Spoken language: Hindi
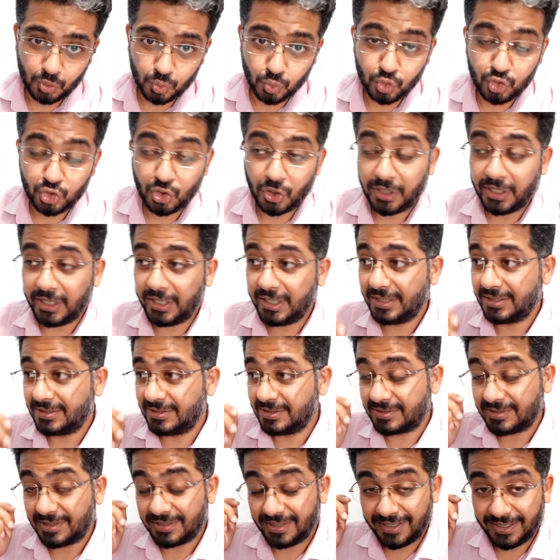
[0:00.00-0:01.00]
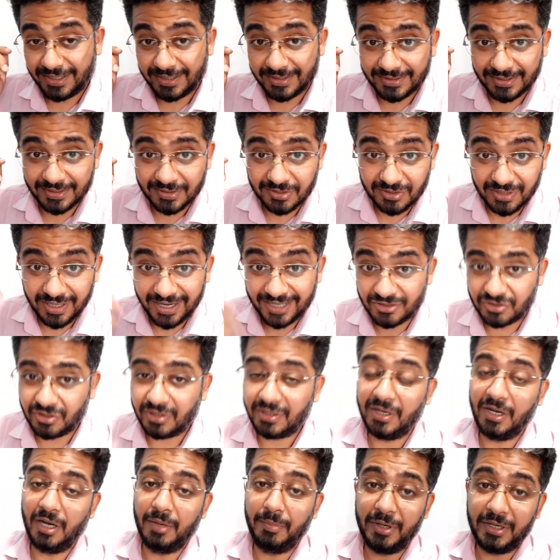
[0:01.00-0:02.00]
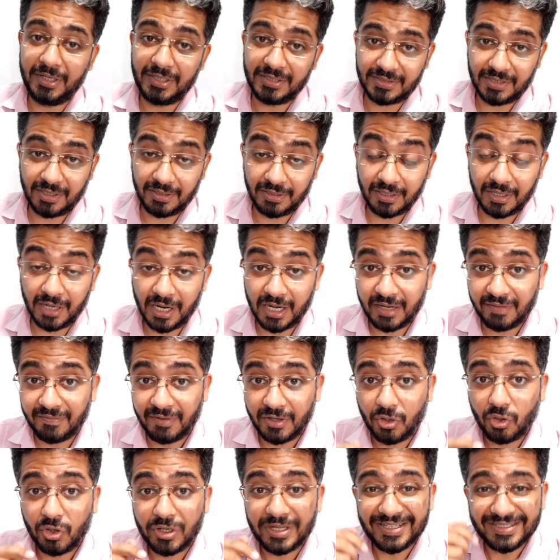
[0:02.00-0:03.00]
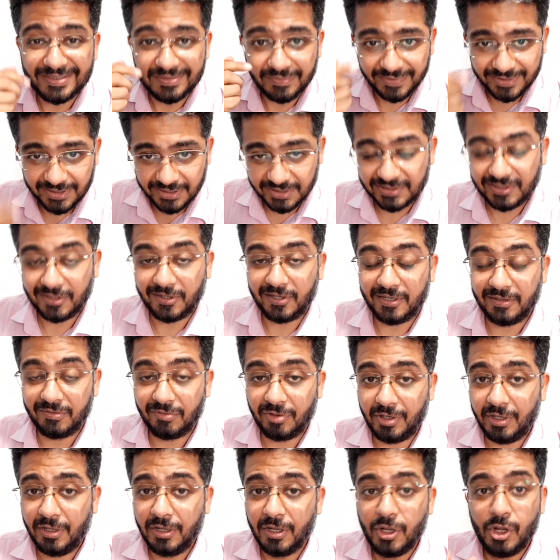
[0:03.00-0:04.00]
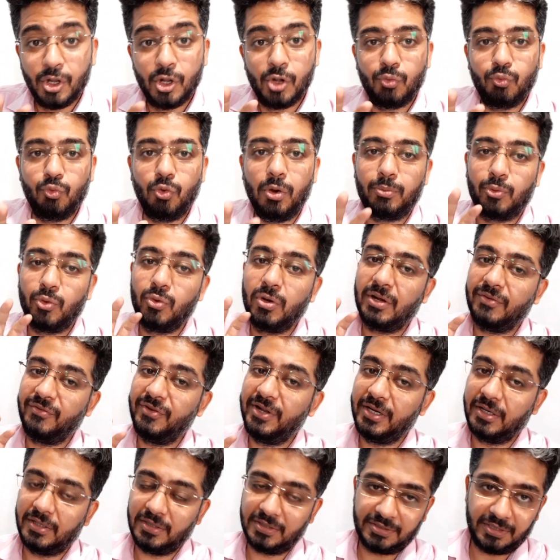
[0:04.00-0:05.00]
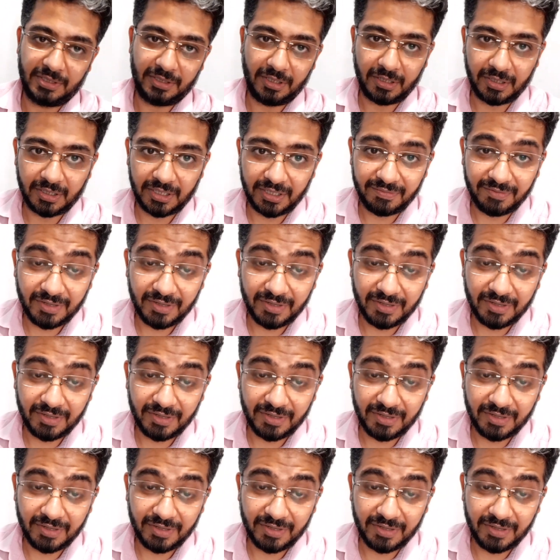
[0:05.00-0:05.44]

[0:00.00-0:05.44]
यूज़ करेंगे जिस तरीके से स्लैशर एलिमेंट इसके अंदर आने वाला और किस वजह से आने वाला है वो आपको काफ़ी इंटरेस्टिंग लगने